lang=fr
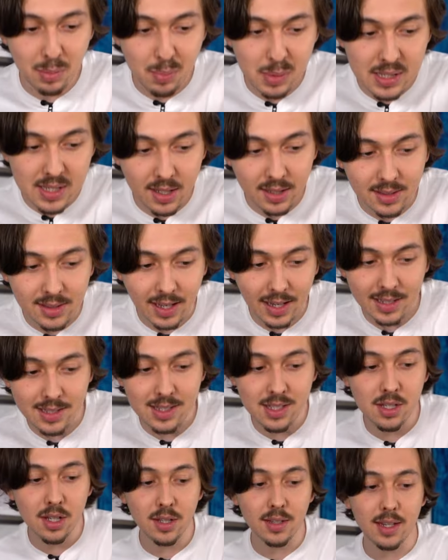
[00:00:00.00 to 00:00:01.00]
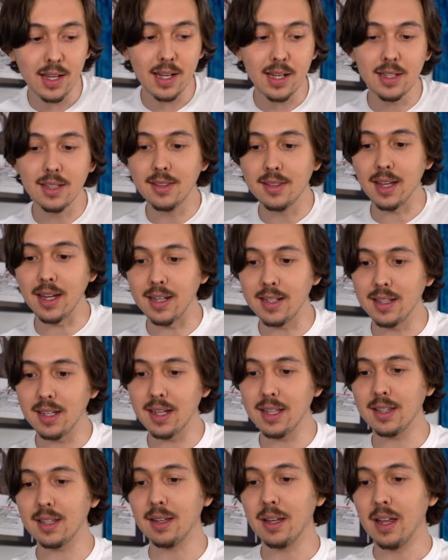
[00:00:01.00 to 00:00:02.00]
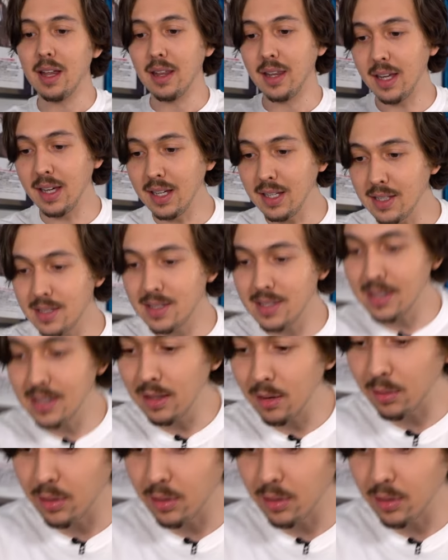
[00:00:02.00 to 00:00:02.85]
une pizza traditionnelle italienne. Et ici,